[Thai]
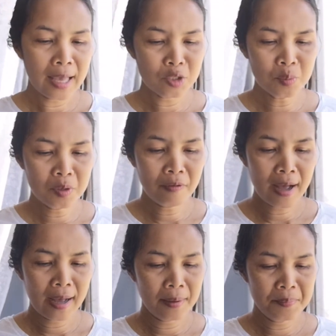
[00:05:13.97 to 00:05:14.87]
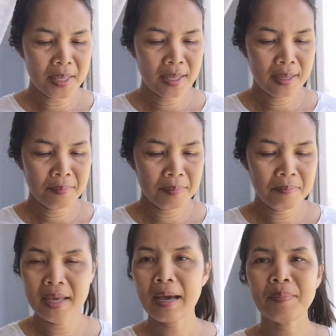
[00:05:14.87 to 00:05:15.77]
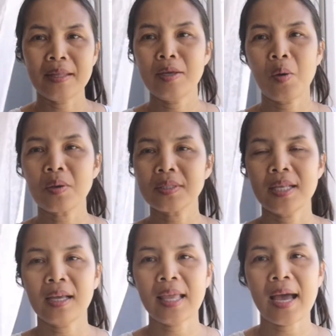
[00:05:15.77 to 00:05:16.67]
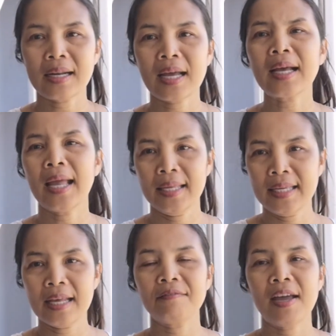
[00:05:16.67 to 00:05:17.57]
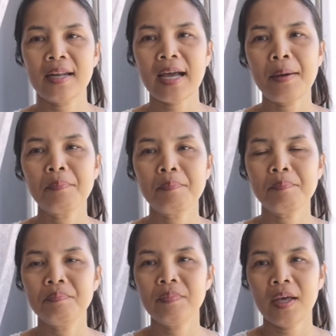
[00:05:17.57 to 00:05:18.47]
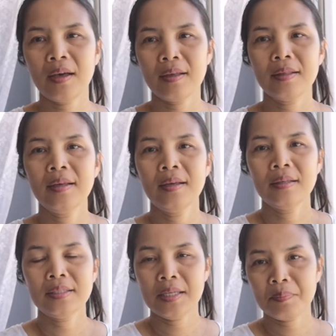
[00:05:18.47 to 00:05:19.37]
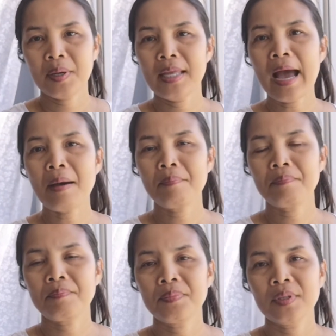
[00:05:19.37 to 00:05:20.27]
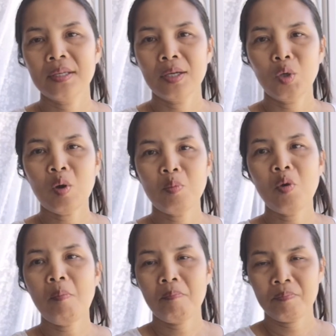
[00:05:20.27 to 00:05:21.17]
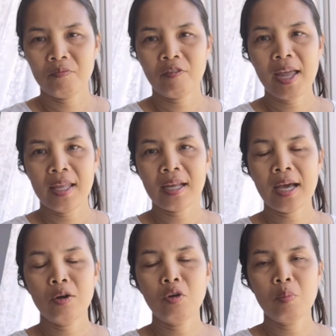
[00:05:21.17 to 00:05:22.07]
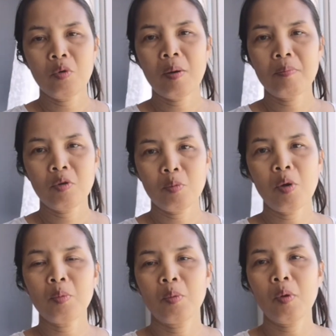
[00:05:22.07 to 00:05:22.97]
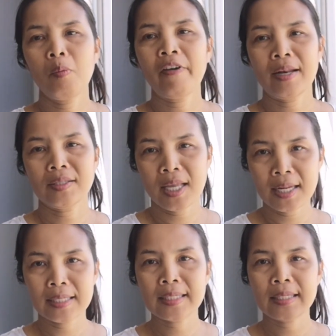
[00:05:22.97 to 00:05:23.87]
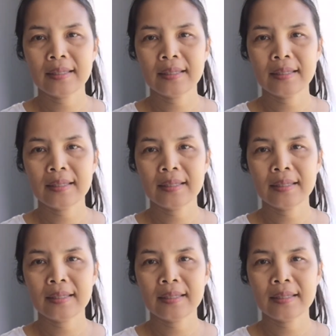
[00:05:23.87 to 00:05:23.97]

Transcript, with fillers: ถ้าสมมติว่ามีมีคำไหนที่ออกเสียงเนี่ยนะคะก็ให้เขียนไว้นะคะเจ็พยายาม รวบรวมไว้นะคะรวบรวมรวบรวมรวบรวมไว้เราจะเห็น